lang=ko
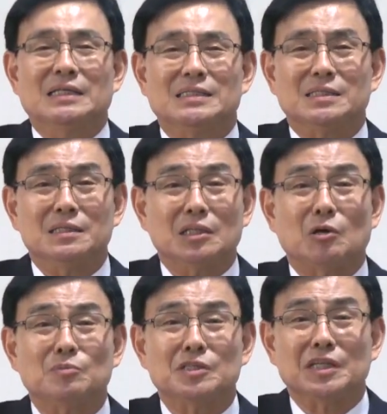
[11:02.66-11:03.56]

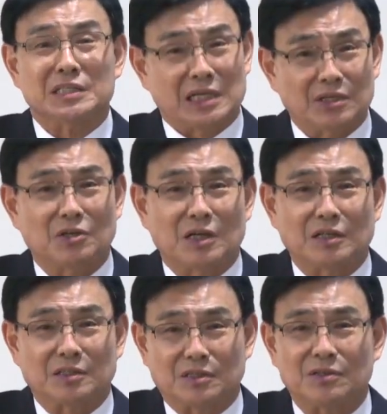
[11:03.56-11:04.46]
쓸데없는 일에
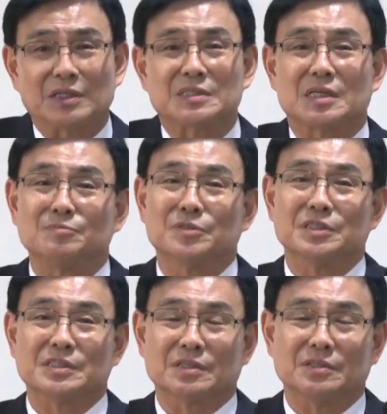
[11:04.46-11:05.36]
참견하는 그러한 사람들
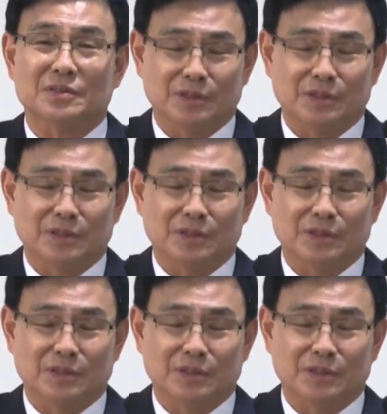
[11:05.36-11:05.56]
있잖아요.